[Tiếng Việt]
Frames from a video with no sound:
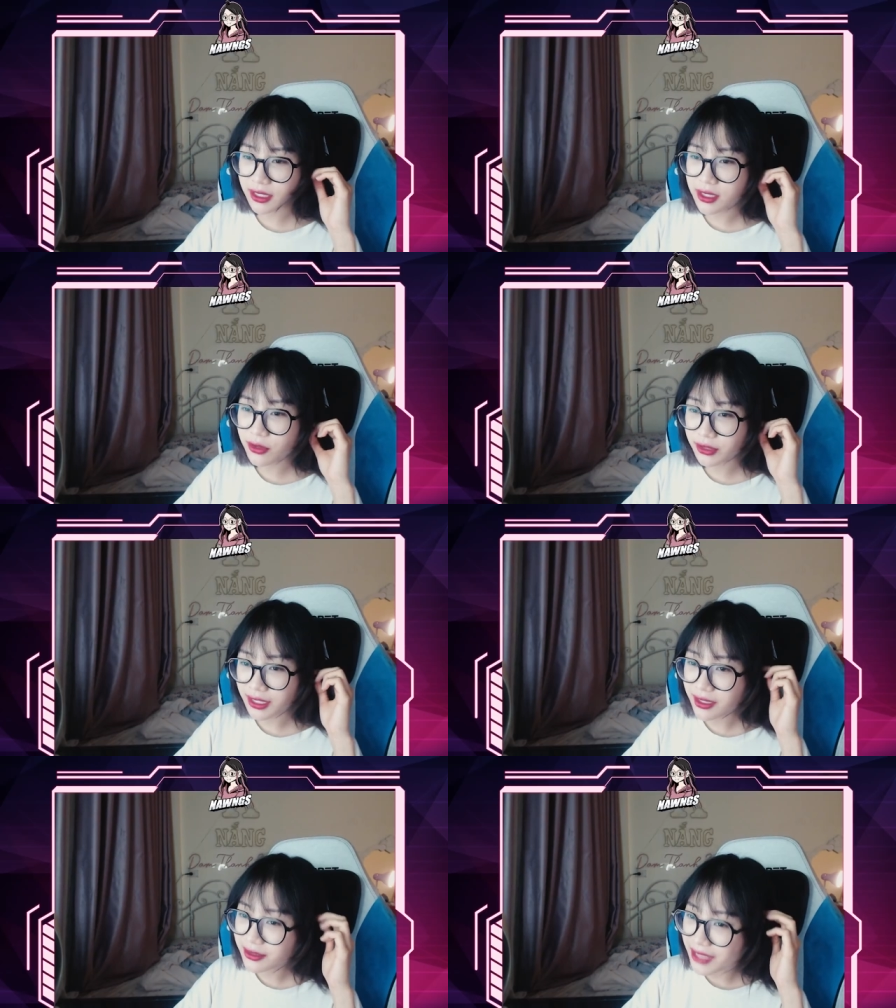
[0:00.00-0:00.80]
tình yêu nó
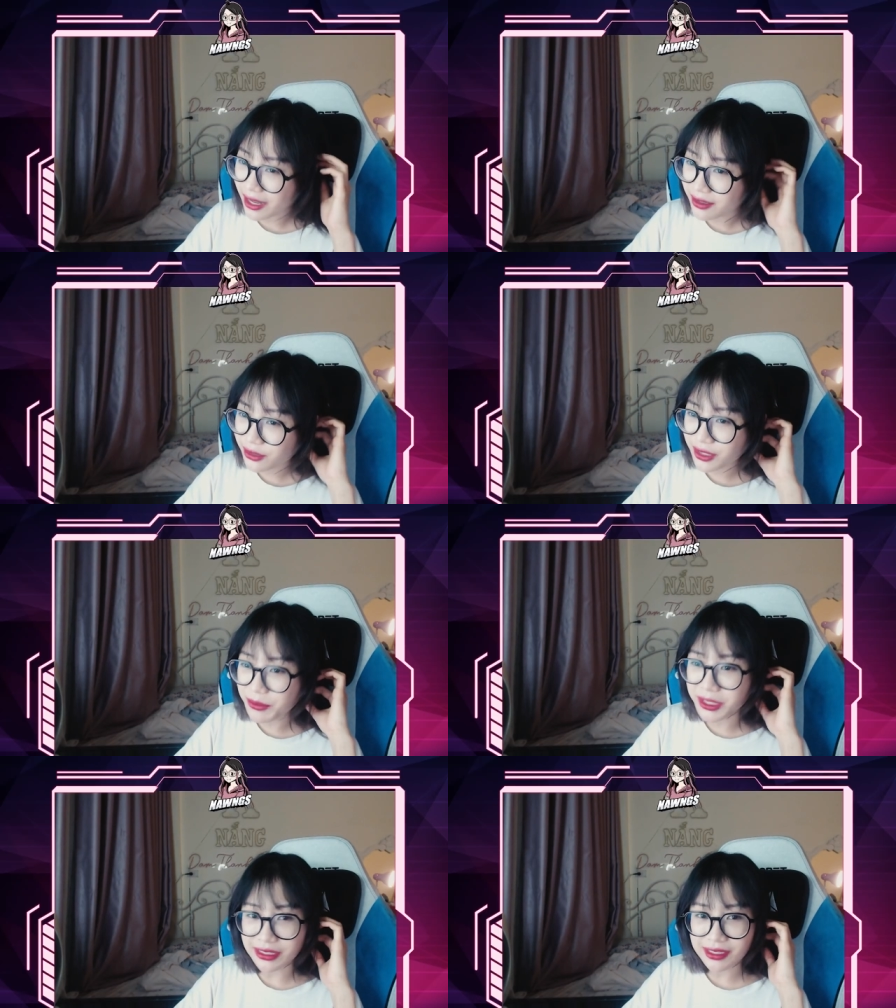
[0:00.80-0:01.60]
sẽ đơn giản hơn nó
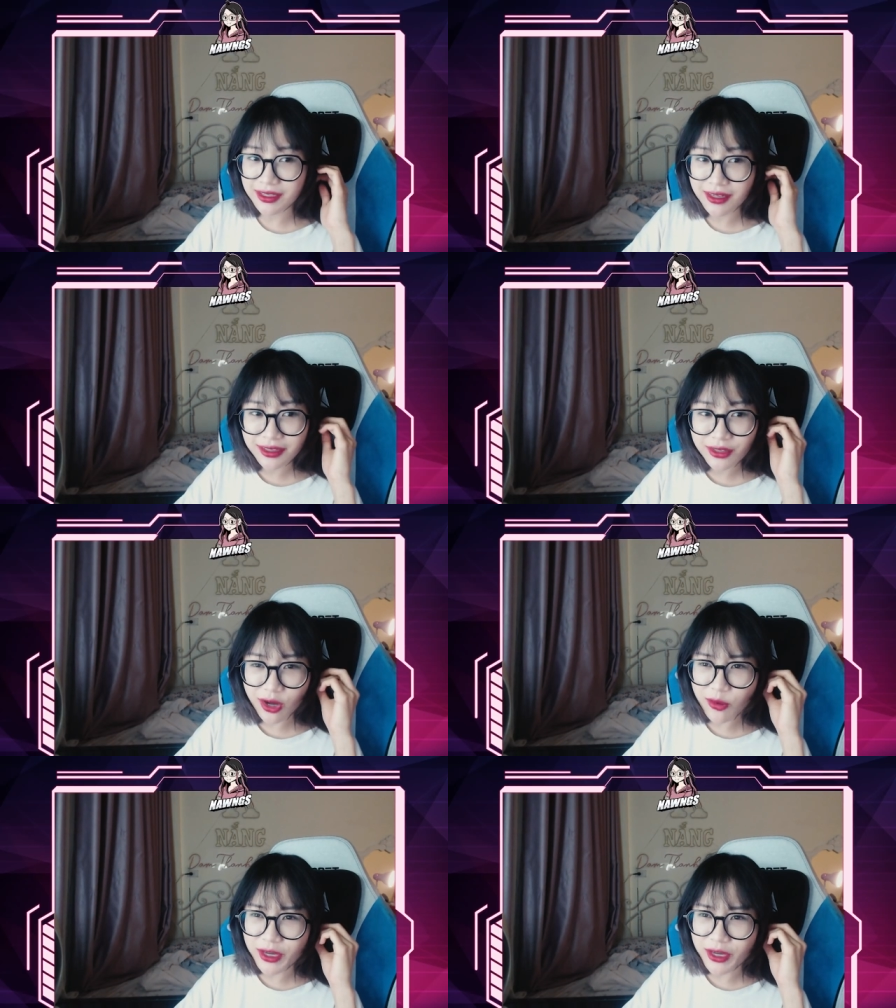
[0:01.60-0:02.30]
sẽ bình yên hơn nó không